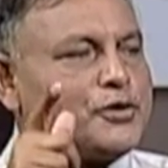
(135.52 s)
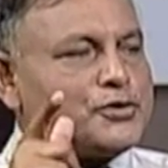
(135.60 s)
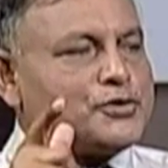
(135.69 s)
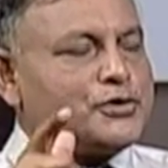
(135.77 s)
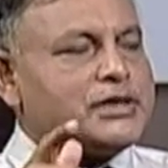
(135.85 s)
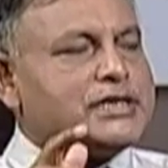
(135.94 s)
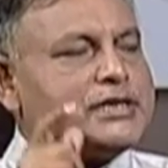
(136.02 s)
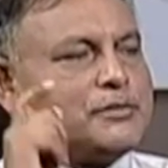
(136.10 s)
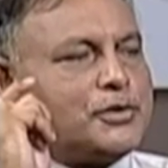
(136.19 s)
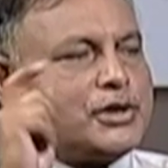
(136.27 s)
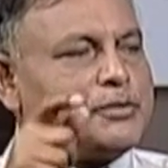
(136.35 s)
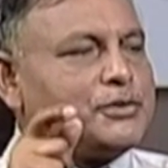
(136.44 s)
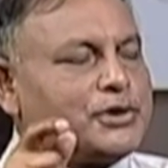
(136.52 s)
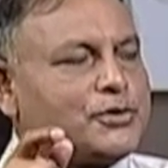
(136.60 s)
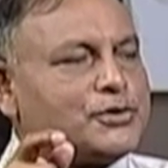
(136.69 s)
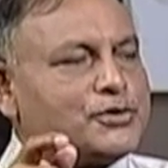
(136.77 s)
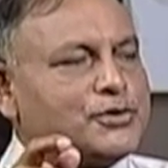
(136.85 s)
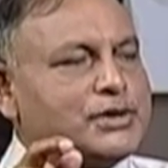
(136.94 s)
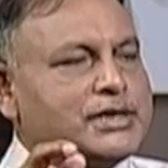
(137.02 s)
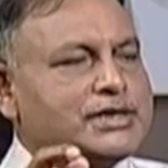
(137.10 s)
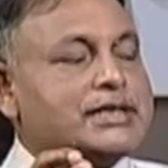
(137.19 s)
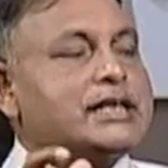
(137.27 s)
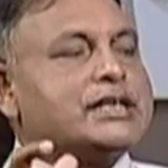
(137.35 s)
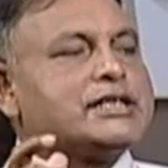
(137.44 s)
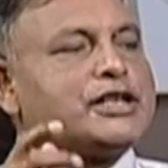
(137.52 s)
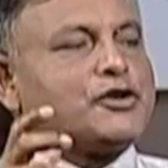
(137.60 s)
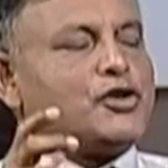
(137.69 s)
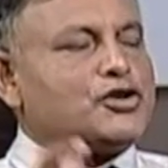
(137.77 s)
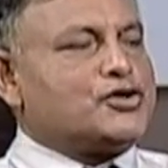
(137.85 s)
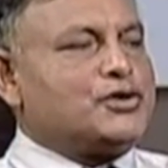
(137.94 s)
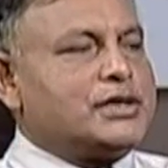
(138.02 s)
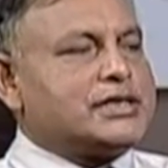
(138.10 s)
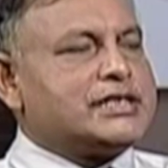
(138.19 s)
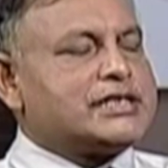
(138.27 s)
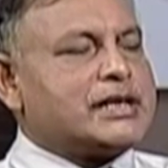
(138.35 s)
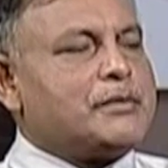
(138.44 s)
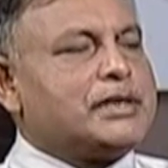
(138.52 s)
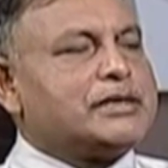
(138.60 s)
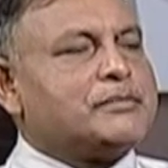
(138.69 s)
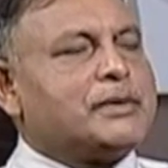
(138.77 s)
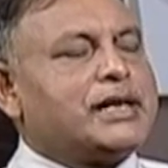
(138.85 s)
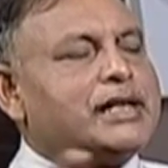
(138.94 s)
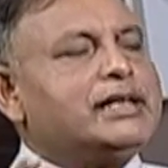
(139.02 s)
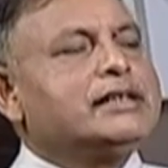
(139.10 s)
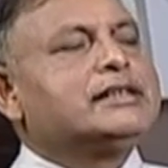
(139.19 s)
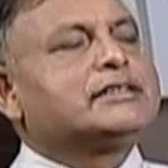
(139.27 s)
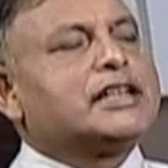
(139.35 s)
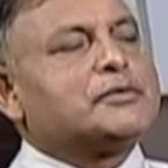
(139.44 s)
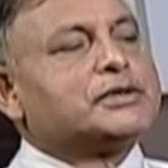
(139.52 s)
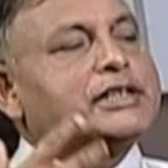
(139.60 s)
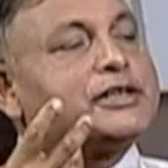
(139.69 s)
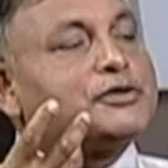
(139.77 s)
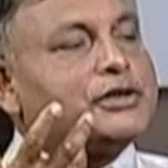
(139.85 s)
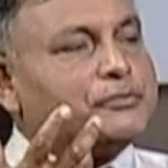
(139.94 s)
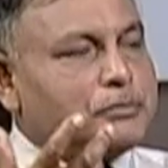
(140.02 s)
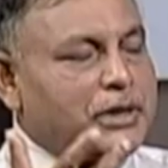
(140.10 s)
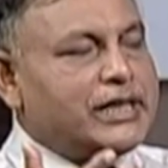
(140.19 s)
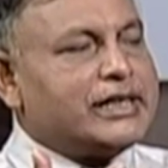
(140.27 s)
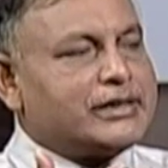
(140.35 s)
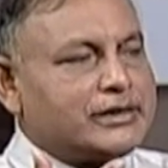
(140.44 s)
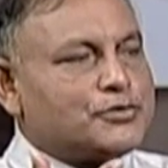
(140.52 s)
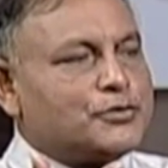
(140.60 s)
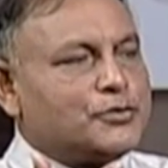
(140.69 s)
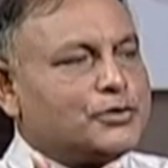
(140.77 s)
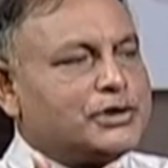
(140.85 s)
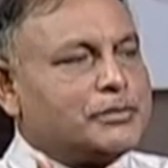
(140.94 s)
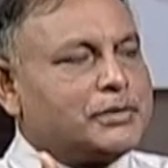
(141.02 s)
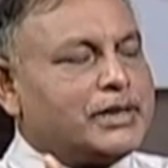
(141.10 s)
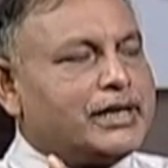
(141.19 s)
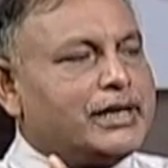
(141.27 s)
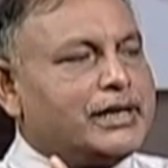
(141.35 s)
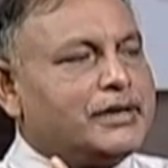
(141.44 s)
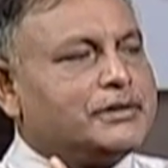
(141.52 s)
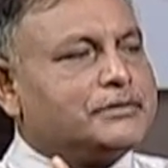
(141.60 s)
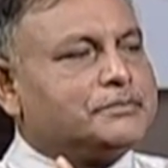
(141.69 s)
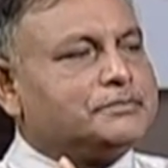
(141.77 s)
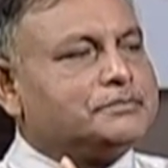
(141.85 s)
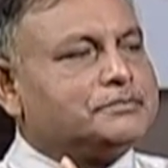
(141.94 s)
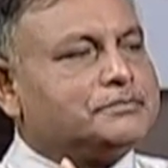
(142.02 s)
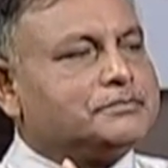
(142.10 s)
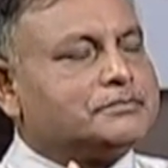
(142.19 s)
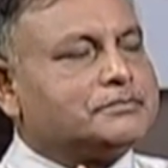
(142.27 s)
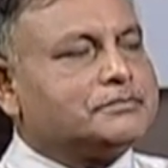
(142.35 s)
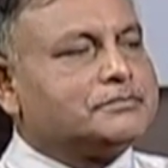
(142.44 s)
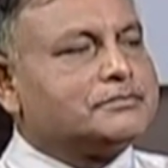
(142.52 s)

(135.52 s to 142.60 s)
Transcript: কষ্ট দিয়েছে মনের মধ্যে কষ্ট দিয়েছে সেই কষ্টটা সে সামলাতে পারেনি তার মধ্যে কিন্তু এই প্যানিকটা শুরু হতে পারে স্যার আমরা যে সাইকোজেনিক